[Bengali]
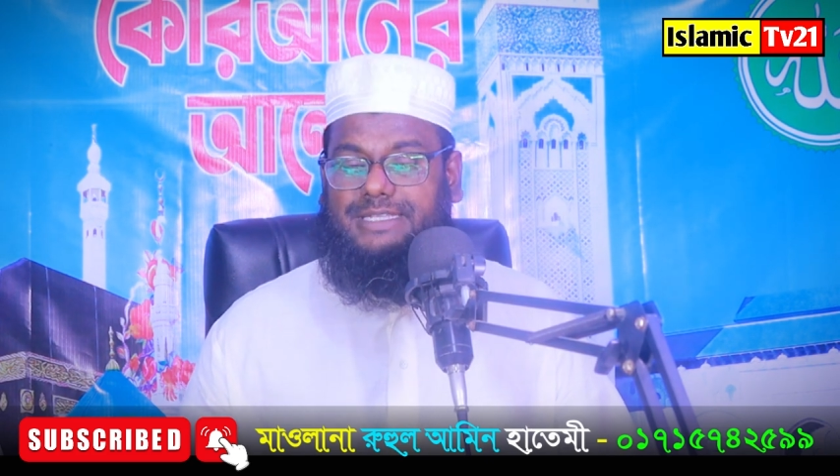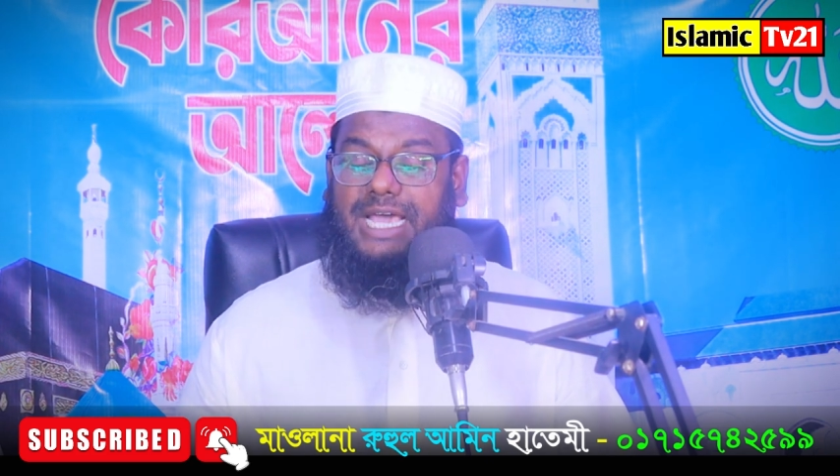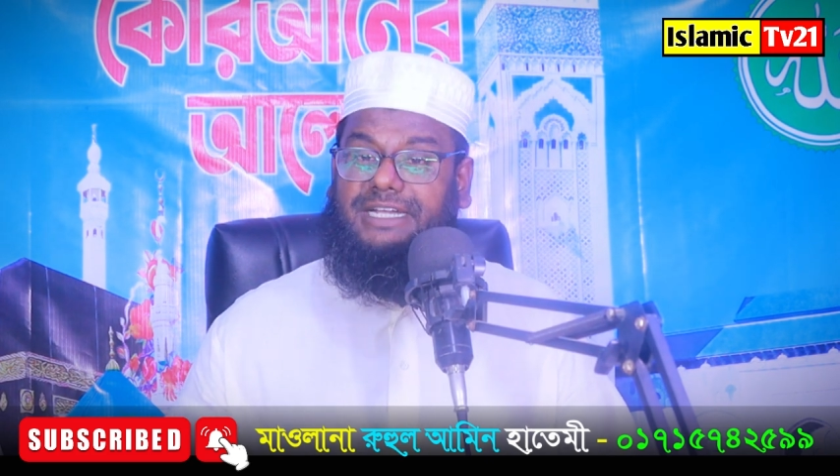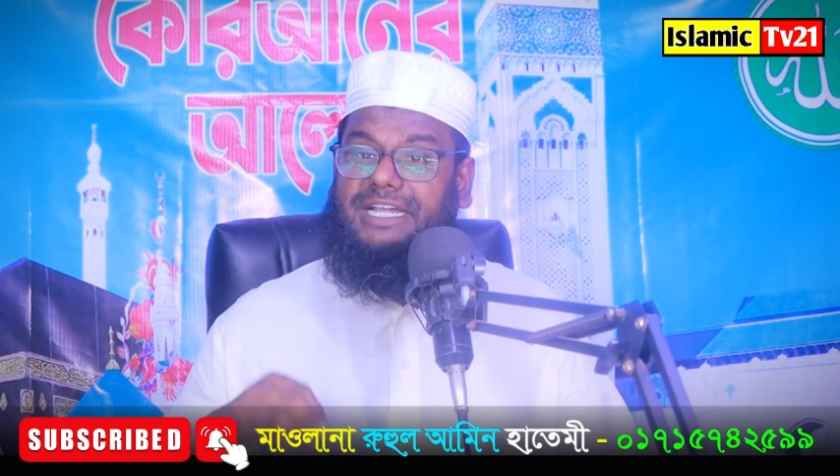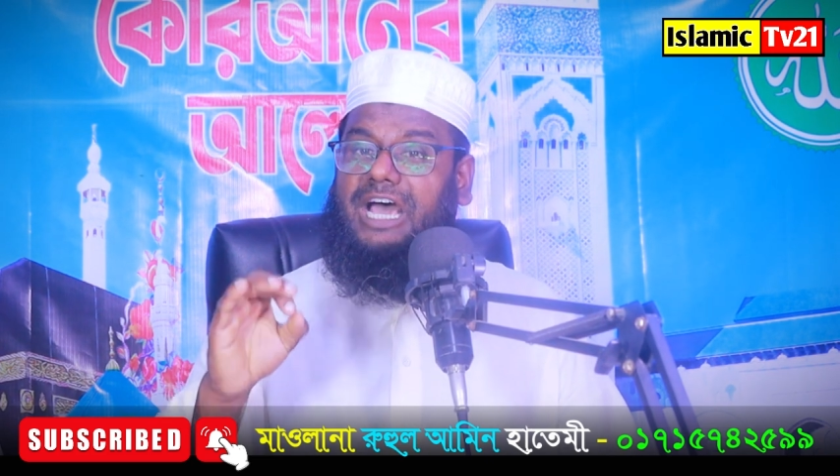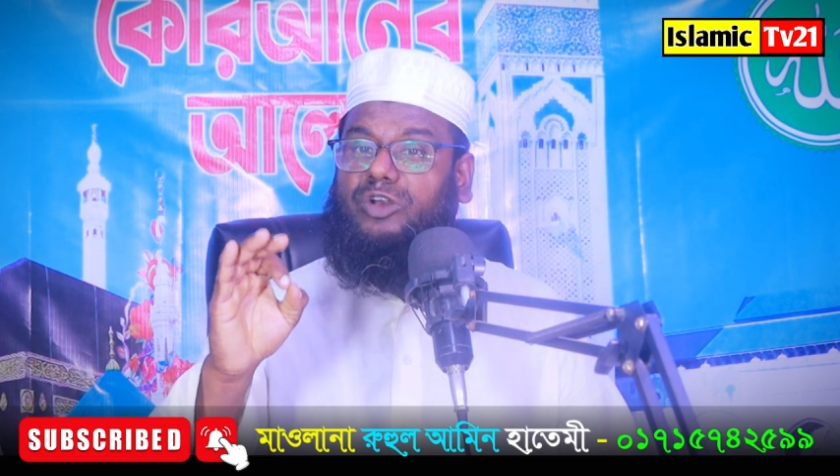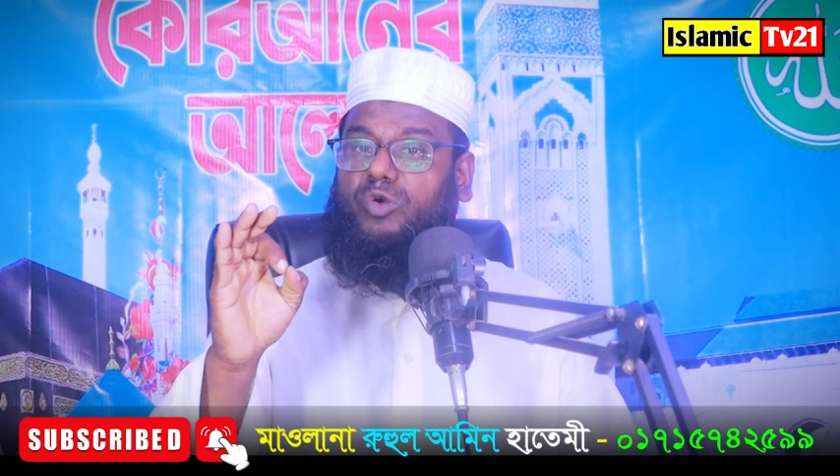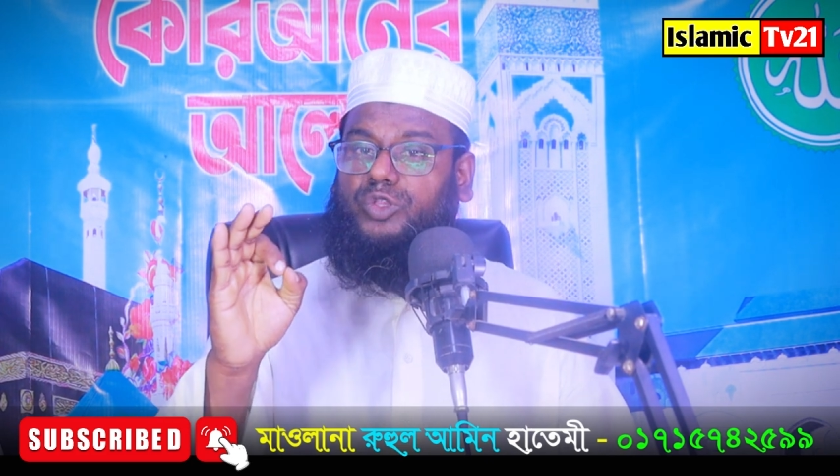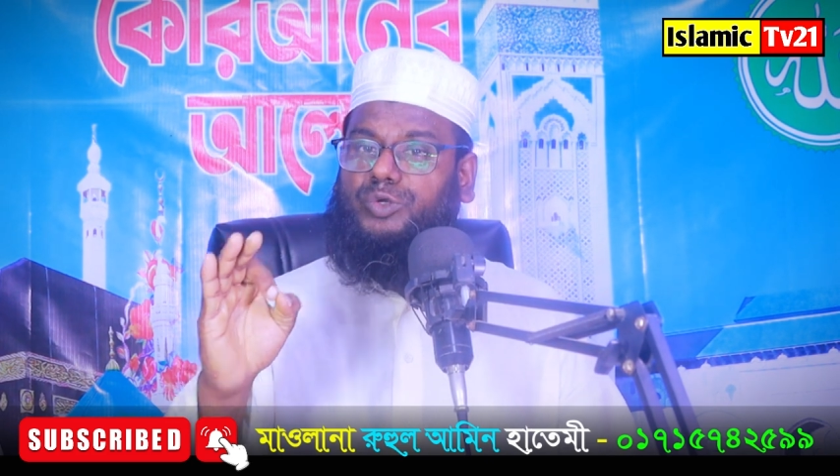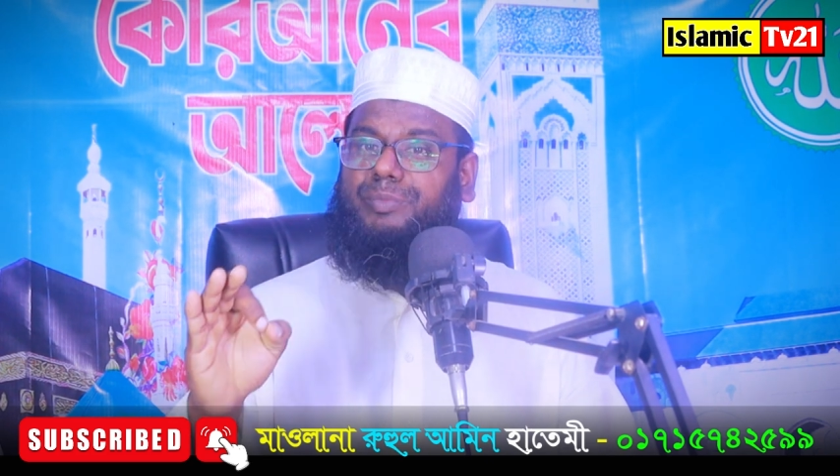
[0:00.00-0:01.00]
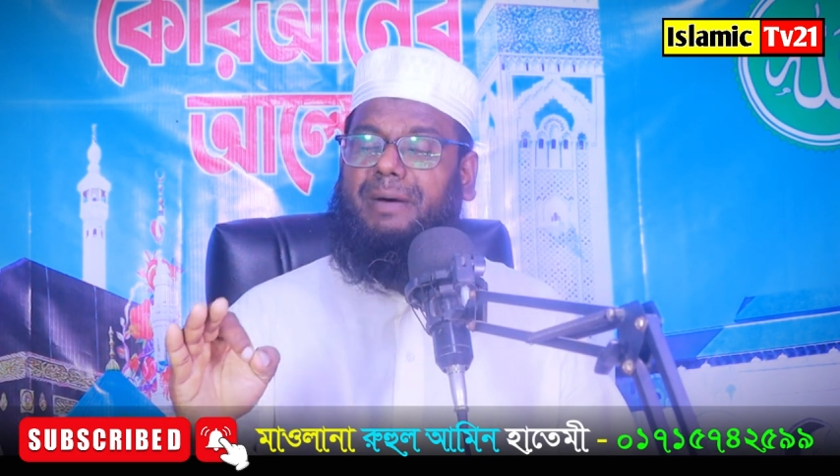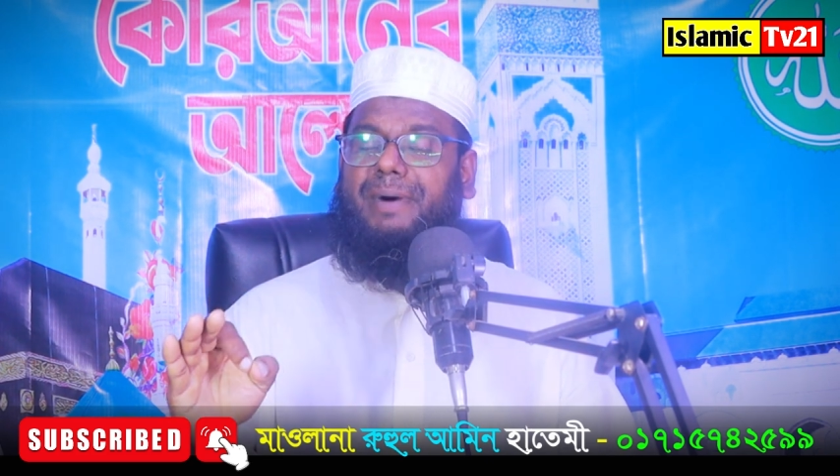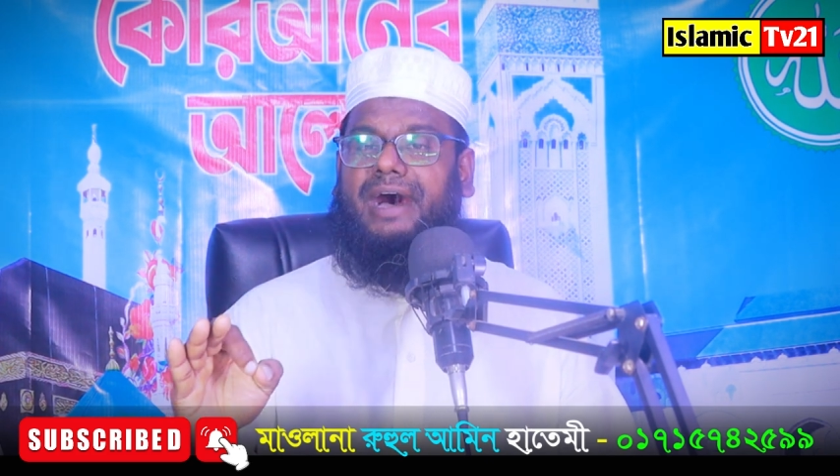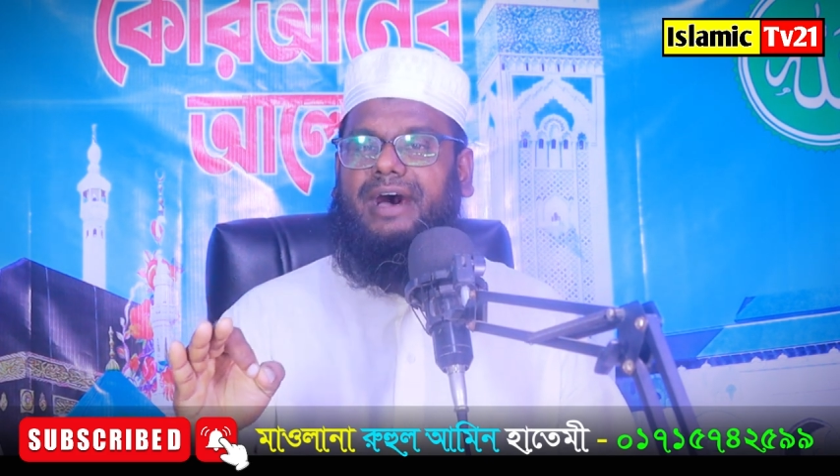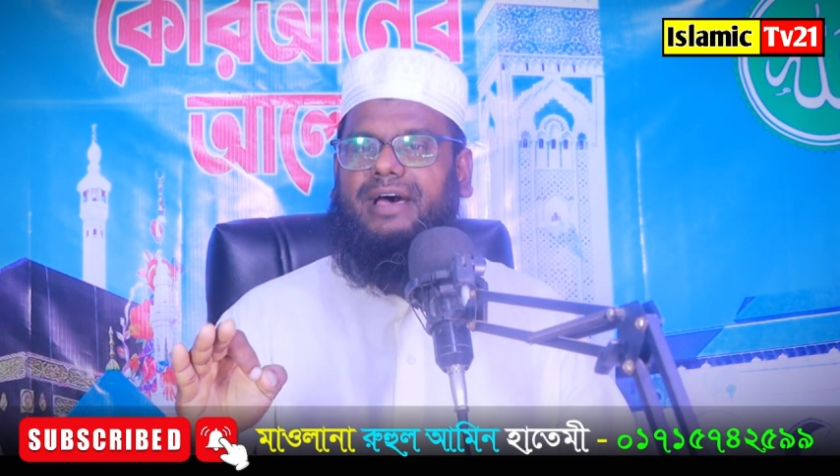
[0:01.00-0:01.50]
জানি না আর কত
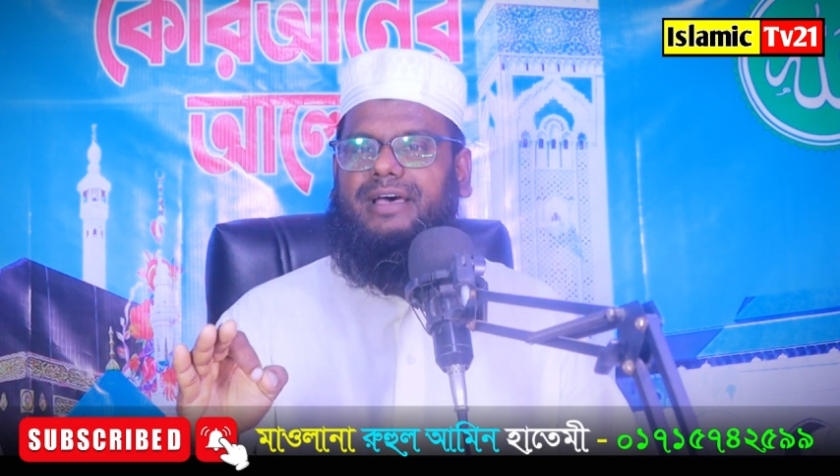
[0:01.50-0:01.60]
বাবা